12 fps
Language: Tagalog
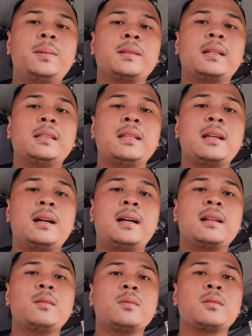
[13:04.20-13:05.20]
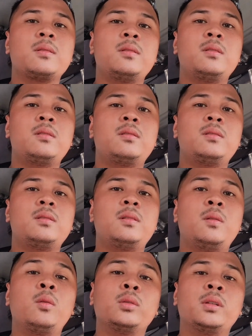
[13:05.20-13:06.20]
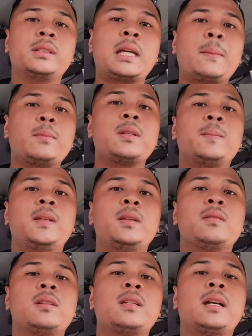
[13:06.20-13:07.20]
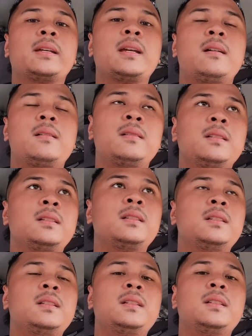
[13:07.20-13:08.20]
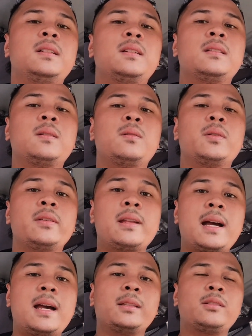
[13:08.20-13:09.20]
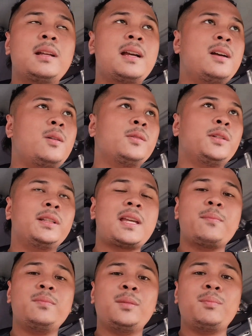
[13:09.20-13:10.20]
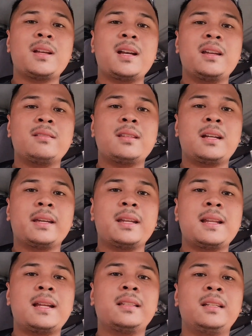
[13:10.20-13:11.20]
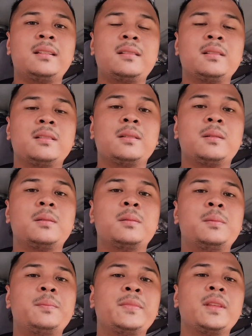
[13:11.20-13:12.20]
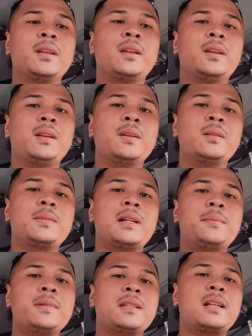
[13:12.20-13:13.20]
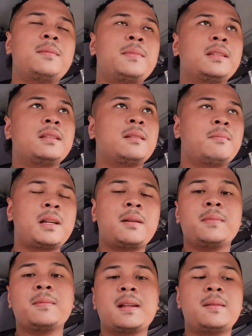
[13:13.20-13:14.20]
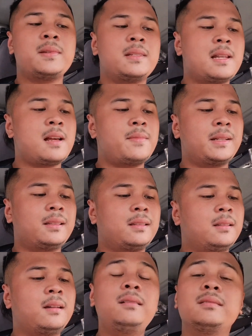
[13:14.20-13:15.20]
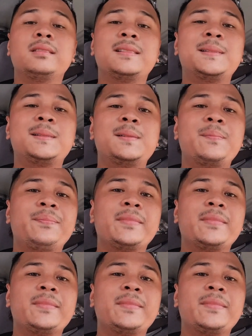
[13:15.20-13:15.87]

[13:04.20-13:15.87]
pagdating ng araw gusto ko owner type jeep din yung sasakyan ko no. So yun na nga, ito na nga owner type jeep na nga yung sasakyan natin no. So yun, maraming salamat, maraming maraming salamat no. So